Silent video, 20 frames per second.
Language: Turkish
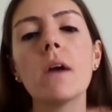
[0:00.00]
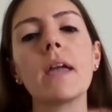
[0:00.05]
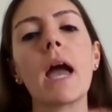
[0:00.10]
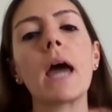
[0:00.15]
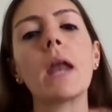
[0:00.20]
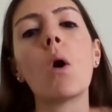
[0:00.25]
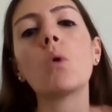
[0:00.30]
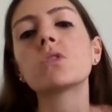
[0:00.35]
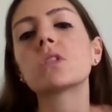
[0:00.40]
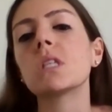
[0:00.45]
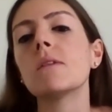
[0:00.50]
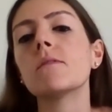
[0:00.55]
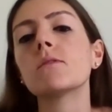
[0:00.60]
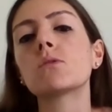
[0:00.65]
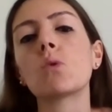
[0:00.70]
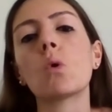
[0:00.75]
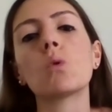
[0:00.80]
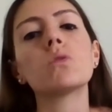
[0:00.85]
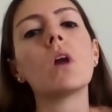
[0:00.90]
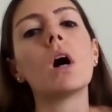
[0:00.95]
Yani o sınavın
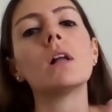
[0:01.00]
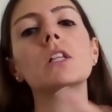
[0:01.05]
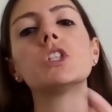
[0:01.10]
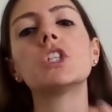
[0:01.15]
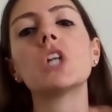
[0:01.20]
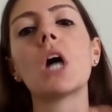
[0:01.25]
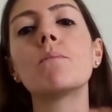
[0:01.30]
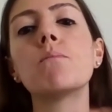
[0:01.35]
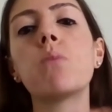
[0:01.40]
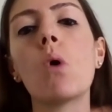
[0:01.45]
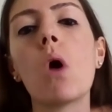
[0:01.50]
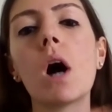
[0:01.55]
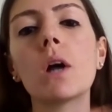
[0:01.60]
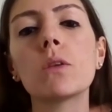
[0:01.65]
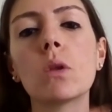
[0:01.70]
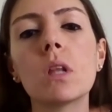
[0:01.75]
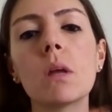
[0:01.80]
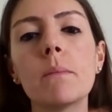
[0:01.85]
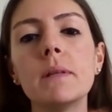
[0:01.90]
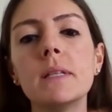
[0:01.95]
sonunda alacağı
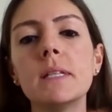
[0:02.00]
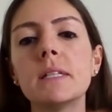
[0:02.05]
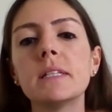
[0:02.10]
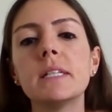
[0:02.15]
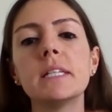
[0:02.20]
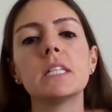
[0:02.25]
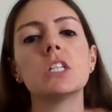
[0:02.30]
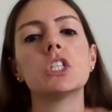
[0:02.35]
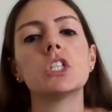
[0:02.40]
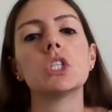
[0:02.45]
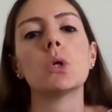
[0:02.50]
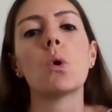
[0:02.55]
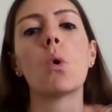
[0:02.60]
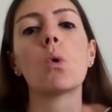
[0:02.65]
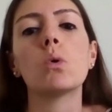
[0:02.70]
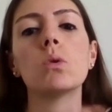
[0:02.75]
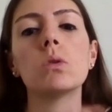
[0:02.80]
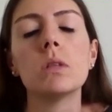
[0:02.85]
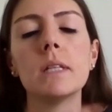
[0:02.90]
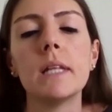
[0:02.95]
puan olabilir, gireceği
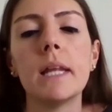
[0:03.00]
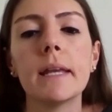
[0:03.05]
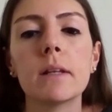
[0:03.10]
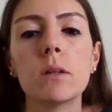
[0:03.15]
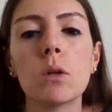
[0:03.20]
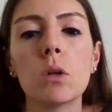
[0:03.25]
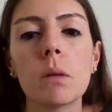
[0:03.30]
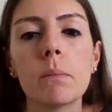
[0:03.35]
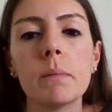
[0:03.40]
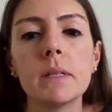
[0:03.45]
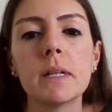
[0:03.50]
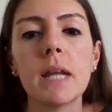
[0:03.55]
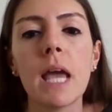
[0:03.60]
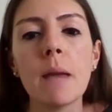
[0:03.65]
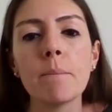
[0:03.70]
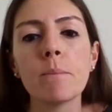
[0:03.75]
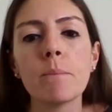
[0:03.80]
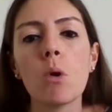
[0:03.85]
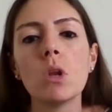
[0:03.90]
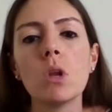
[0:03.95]
ile ilgili olabilir.
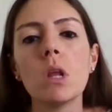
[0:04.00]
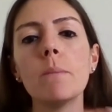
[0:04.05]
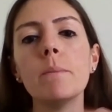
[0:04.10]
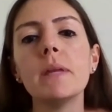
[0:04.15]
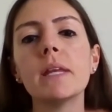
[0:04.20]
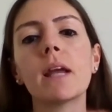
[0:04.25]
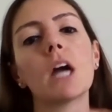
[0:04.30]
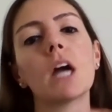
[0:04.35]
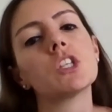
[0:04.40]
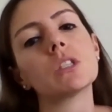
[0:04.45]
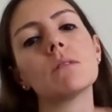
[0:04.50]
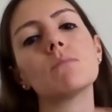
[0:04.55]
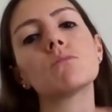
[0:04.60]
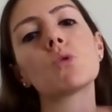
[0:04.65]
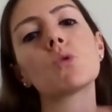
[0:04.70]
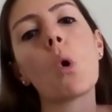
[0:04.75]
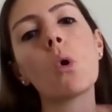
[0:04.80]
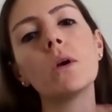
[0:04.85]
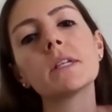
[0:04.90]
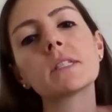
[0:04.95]
Hep böyle birkaç adım
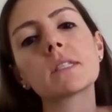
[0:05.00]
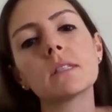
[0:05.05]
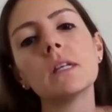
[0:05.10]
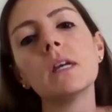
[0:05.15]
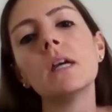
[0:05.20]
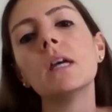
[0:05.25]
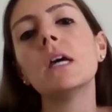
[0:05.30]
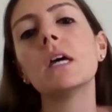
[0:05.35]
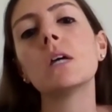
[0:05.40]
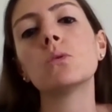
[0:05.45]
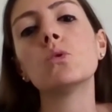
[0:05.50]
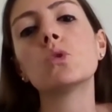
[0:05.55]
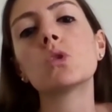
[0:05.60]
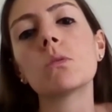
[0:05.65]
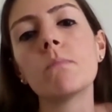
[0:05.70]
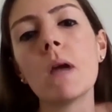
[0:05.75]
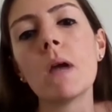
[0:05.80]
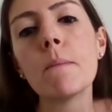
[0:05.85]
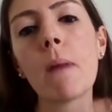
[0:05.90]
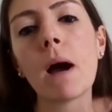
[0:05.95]
sonrasını
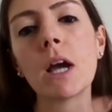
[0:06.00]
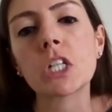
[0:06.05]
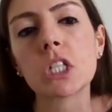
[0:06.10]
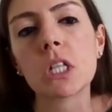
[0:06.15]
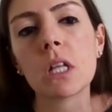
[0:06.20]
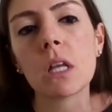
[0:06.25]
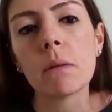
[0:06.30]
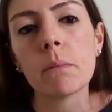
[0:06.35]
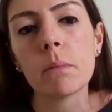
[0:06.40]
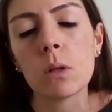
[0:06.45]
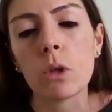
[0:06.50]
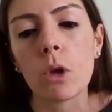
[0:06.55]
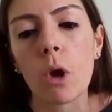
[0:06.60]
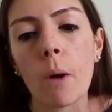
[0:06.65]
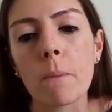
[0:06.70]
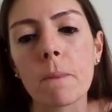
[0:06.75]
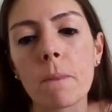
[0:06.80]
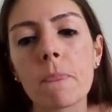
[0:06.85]
düşünmeye başlayabiliyor.